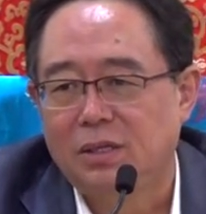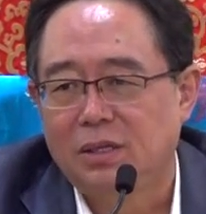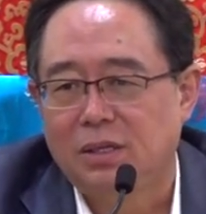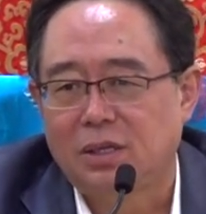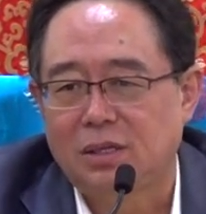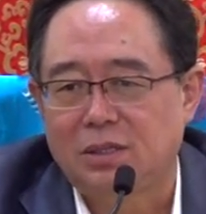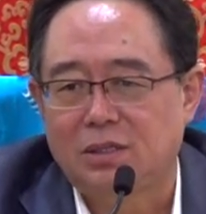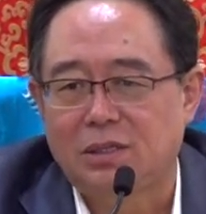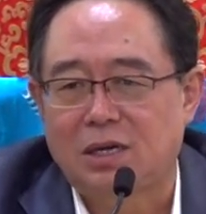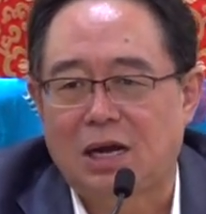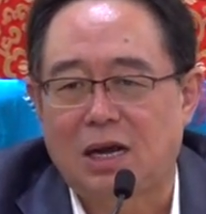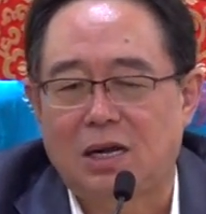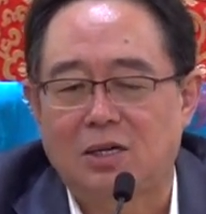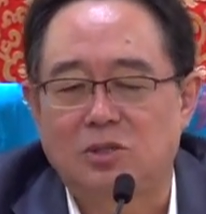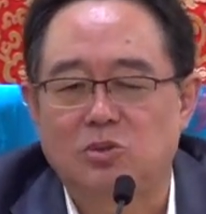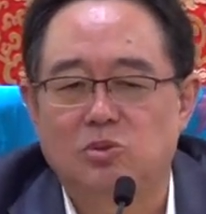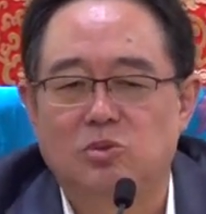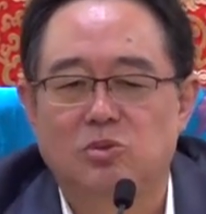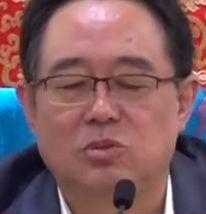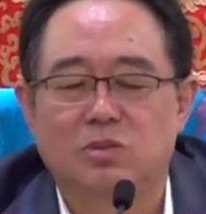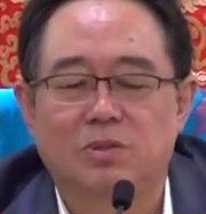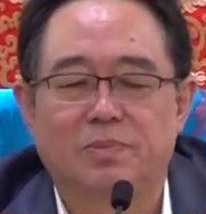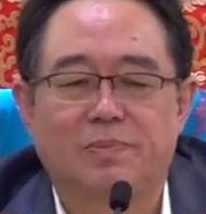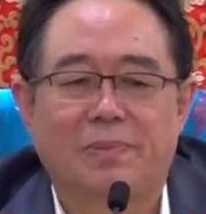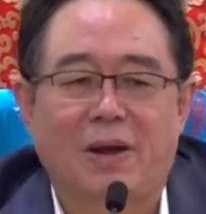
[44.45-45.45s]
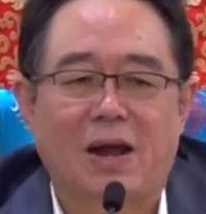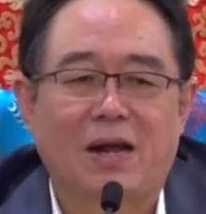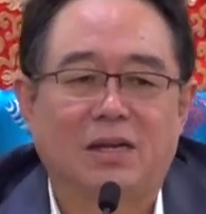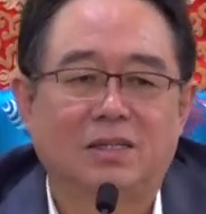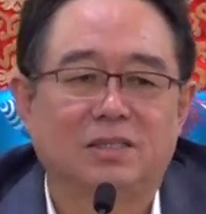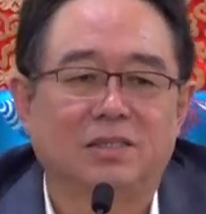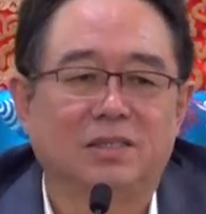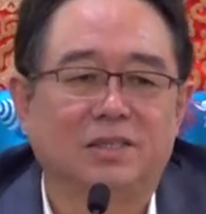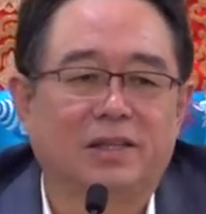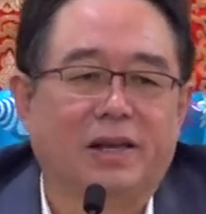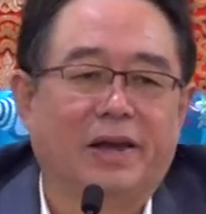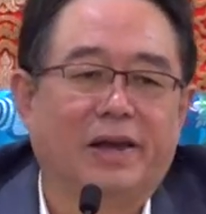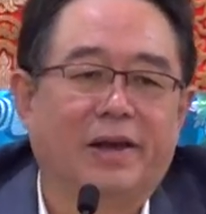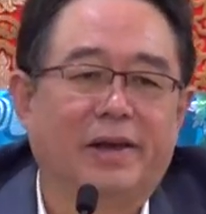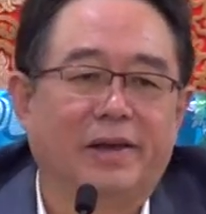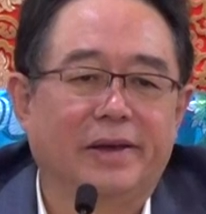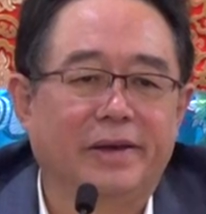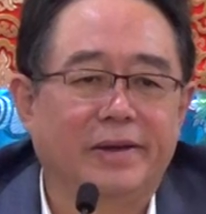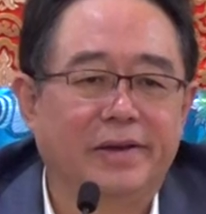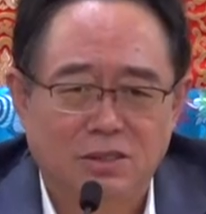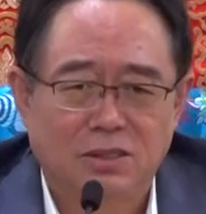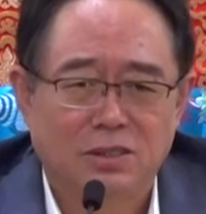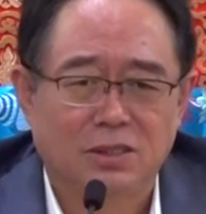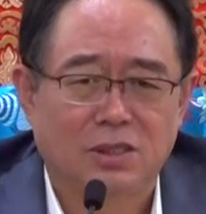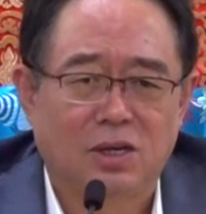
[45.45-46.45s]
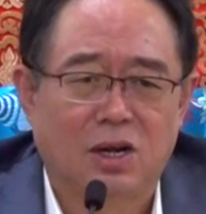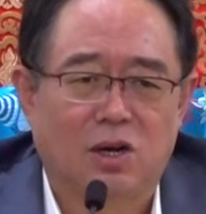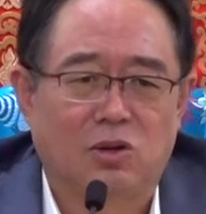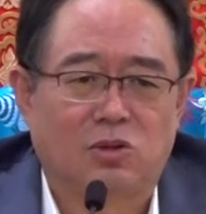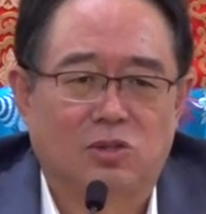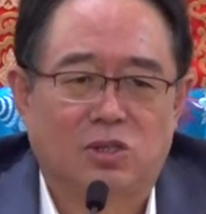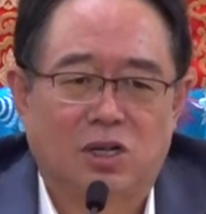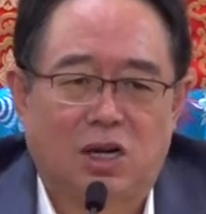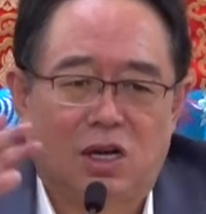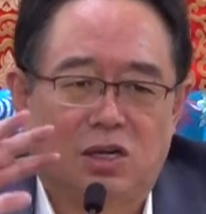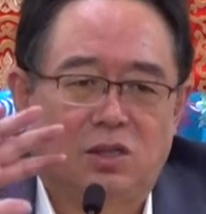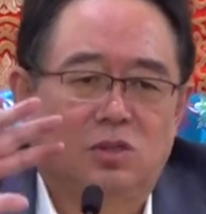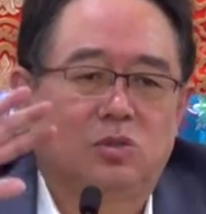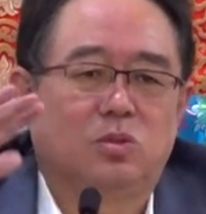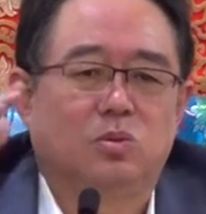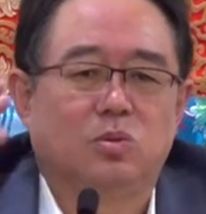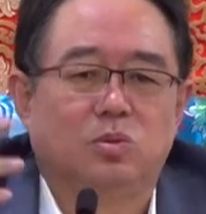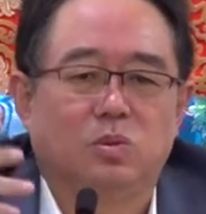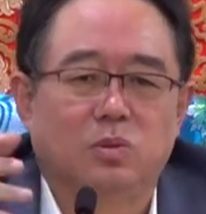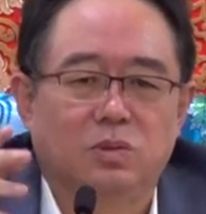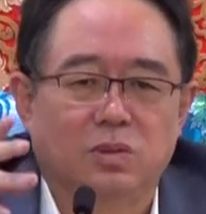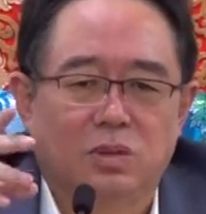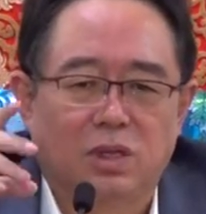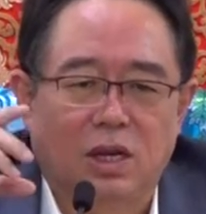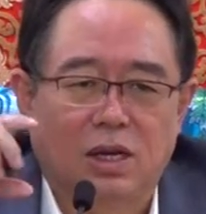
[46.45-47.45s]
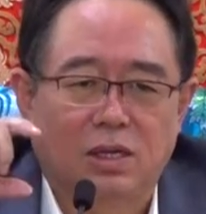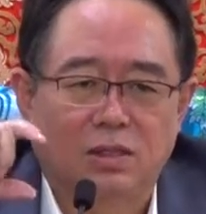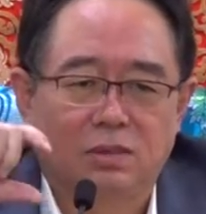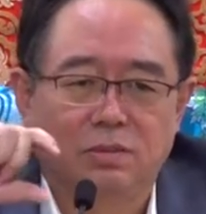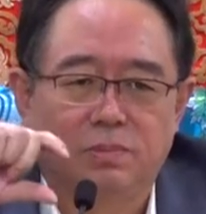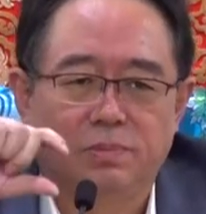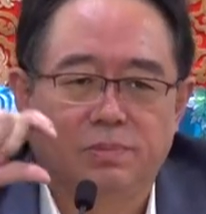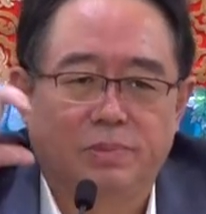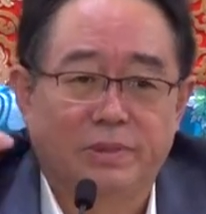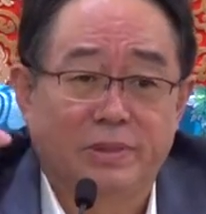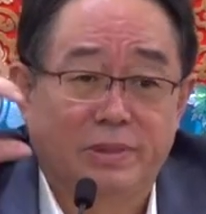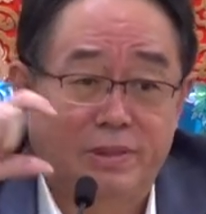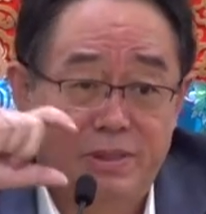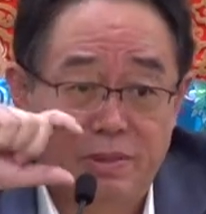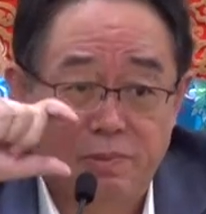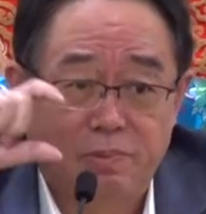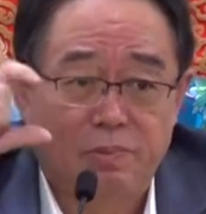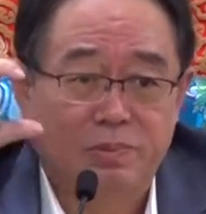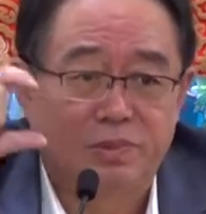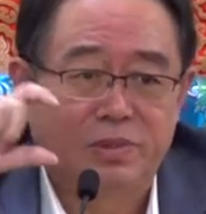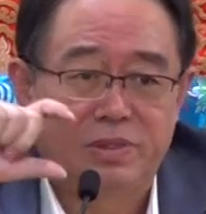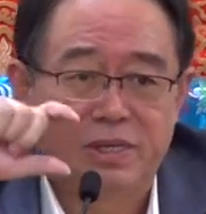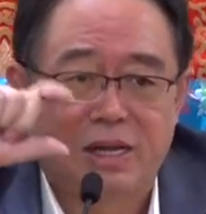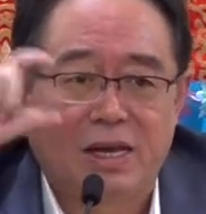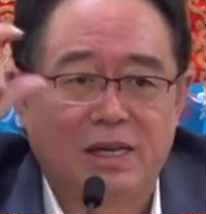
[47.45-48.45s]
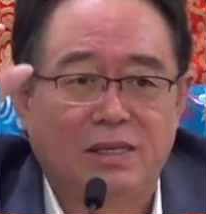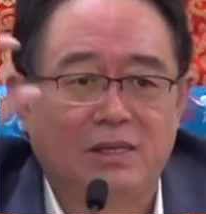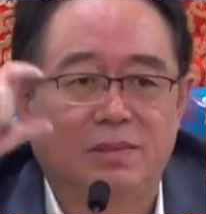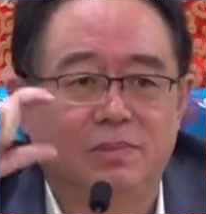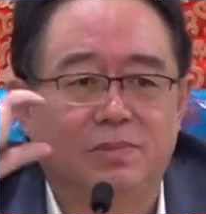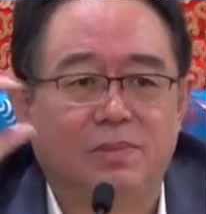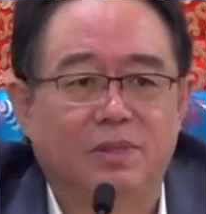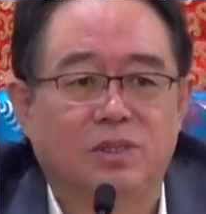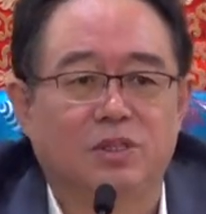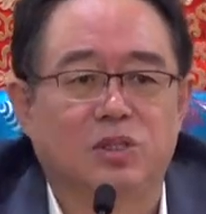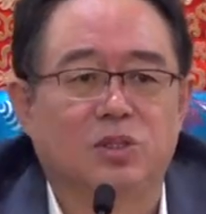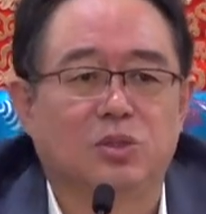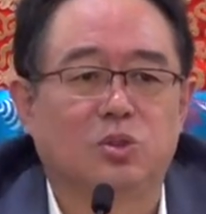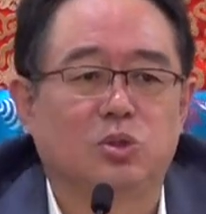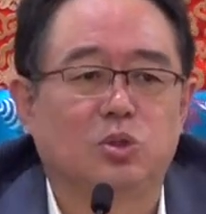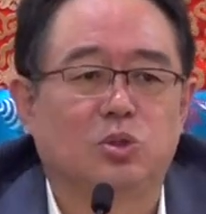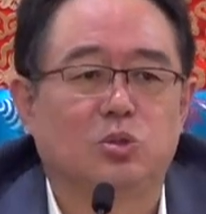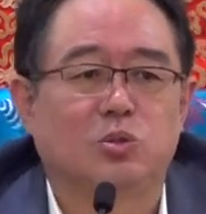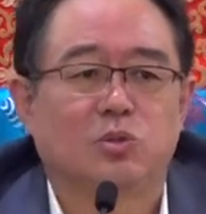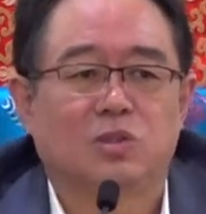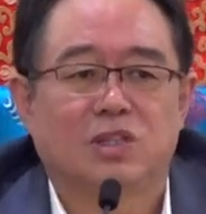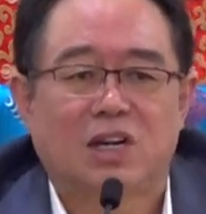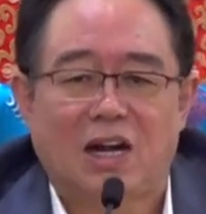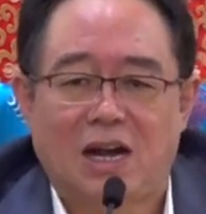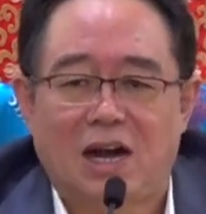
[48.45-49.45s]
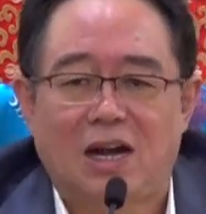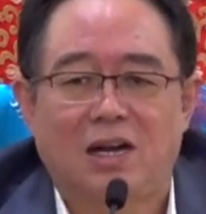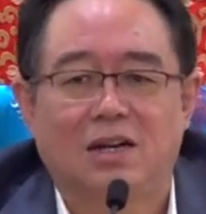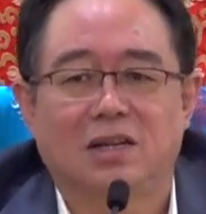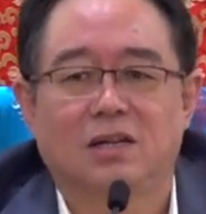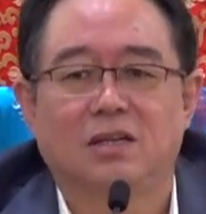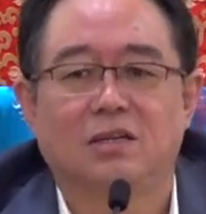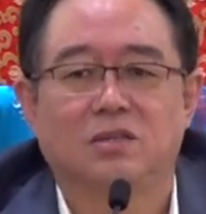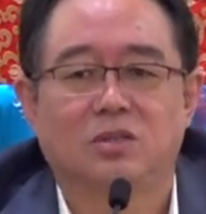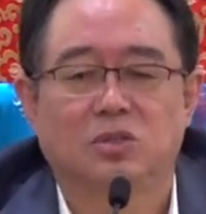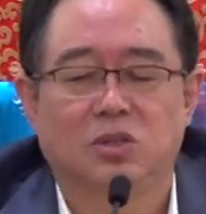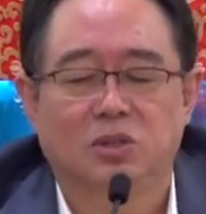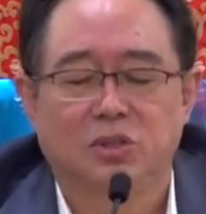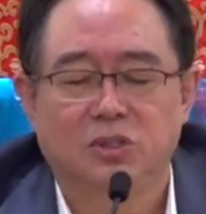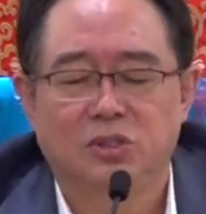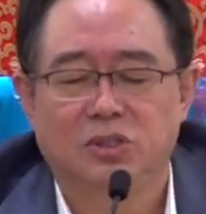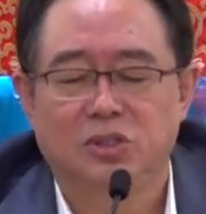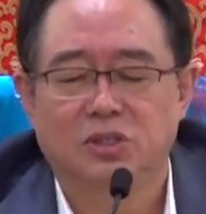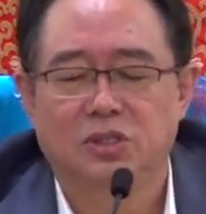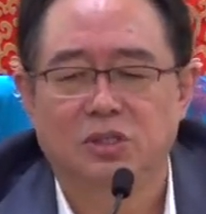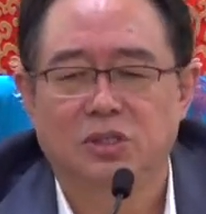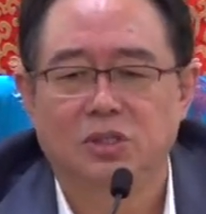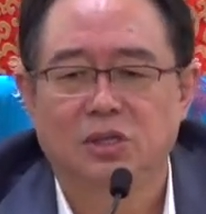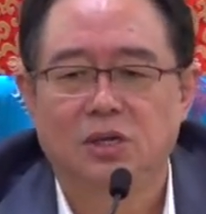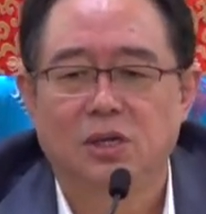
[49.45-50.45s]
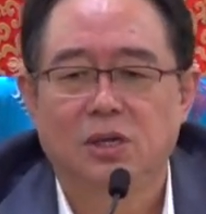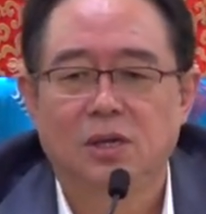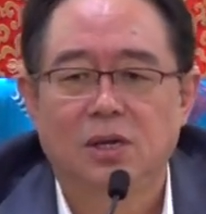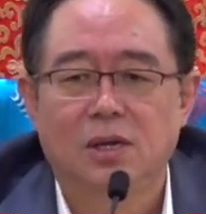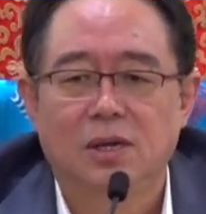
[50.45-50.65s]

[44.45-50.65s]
那茶树是八十年，有些老茶树它就不不再怎么出茶了，所以是